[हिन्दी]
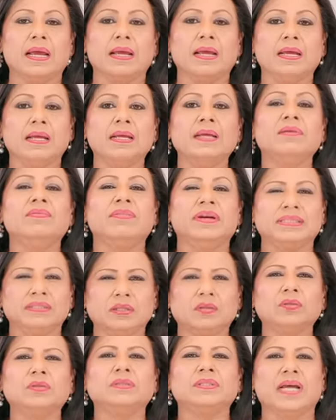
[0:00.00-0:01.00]
है
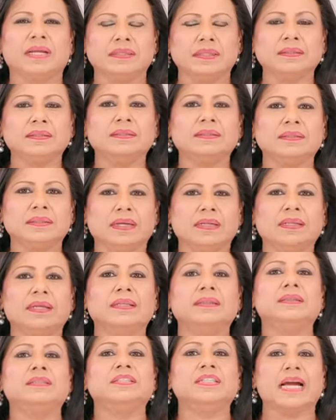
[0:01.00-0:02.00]
वैसे तो ज़्यादा से ज़्यादा
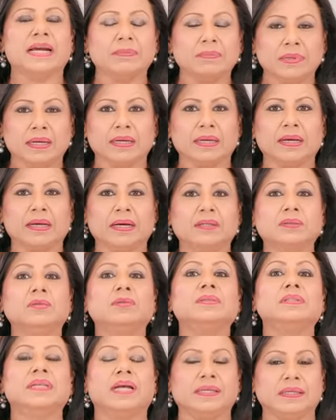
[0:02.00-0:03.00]
टाइम लगेगा तो
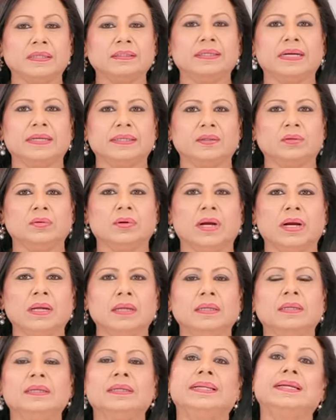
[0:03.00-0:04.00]
ज़्यादा सेट होगा
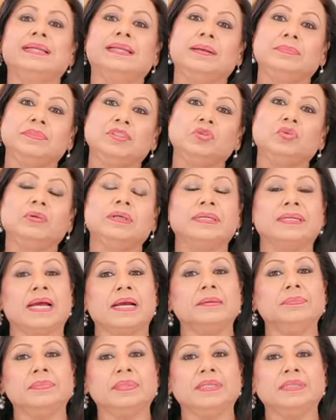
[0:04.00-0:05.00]
लेकिन अभी चूँकि
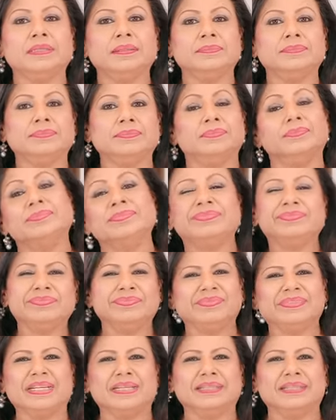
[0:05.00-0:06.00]
टाइम नहीं है
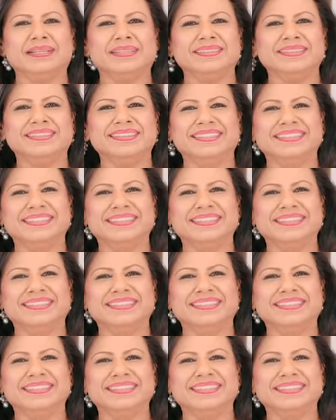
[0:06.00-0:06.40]
चलते हैं